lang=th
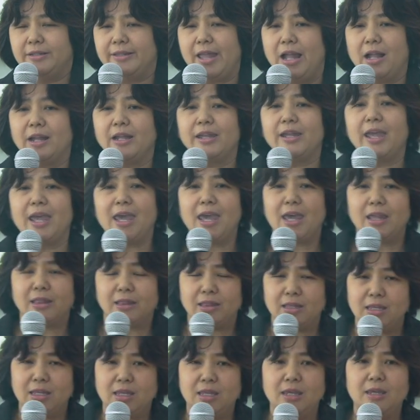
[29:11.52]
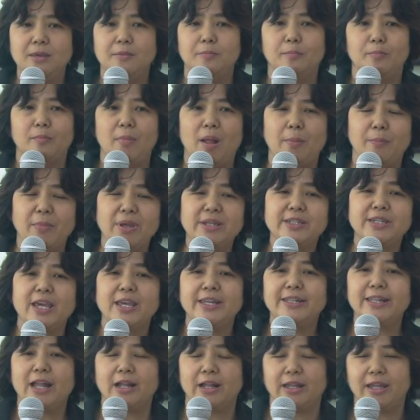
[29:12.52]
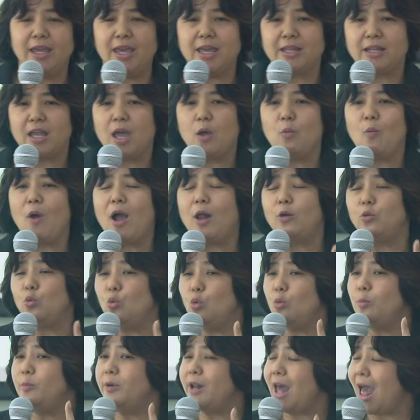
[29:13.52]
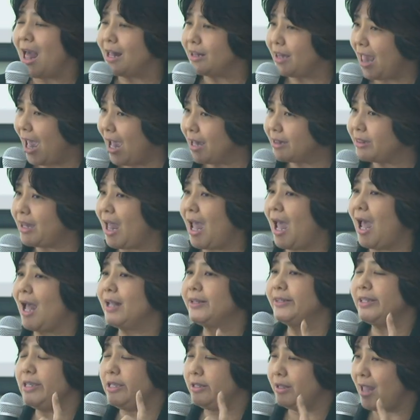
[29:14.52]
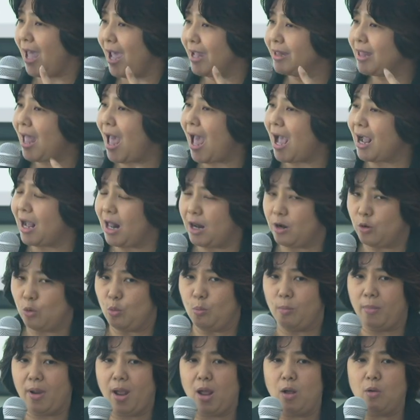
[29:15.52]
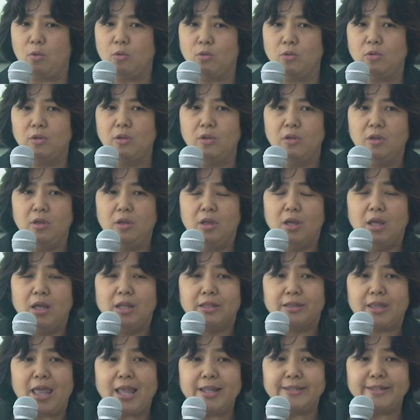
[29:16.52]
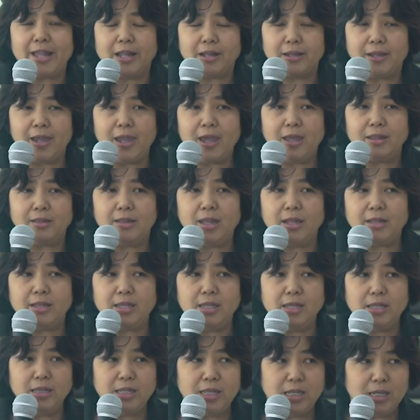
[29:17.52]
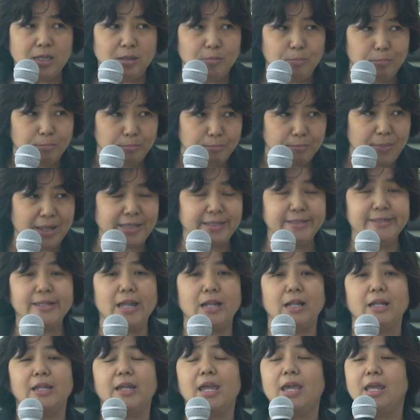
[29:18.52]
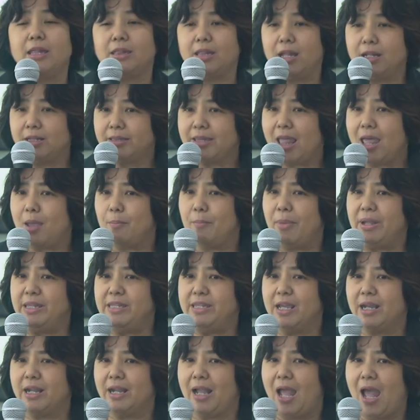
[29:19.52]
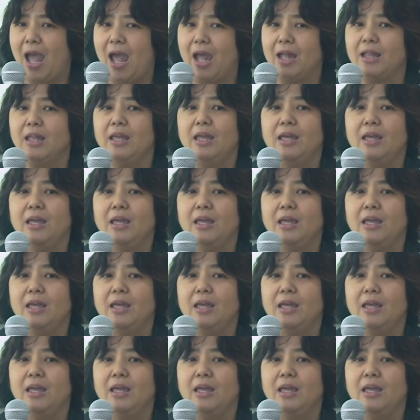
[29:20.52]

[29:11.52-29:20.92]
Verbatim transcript: สังเกตนี้มันไม่ใช่สังเกตแค่ว่ารูปร่างหน้าตาสีหน้าทางอารมณ์เขาแต่สังเกตในที่นี้มันสังเกตตั้งแต่บรรยากา